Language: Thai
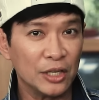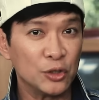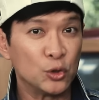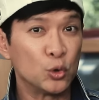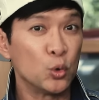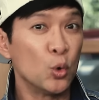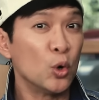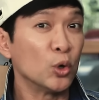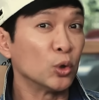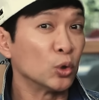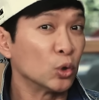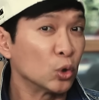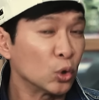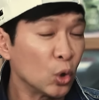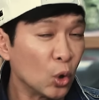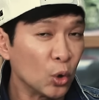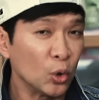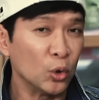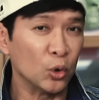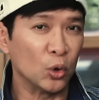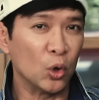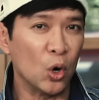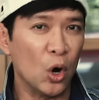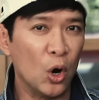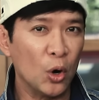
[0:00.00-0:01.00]
แต่ช่วง
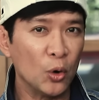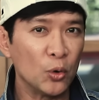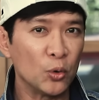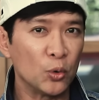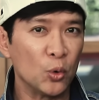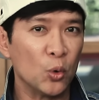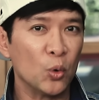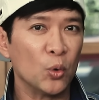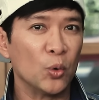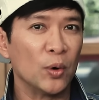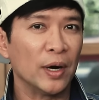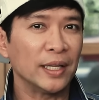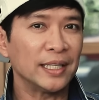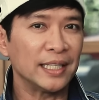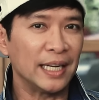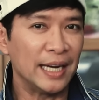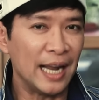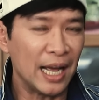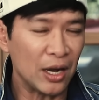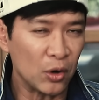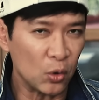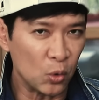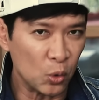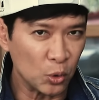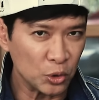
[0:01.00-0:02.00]
ต้นของกรุงรัต
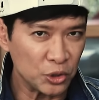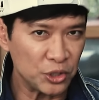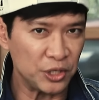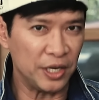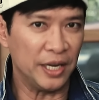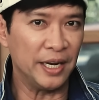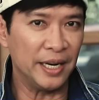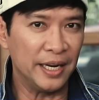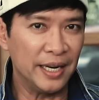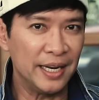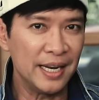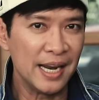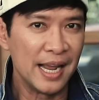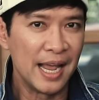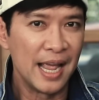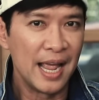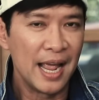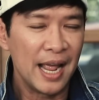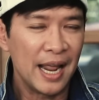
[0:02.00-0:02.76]
นโกสินทร์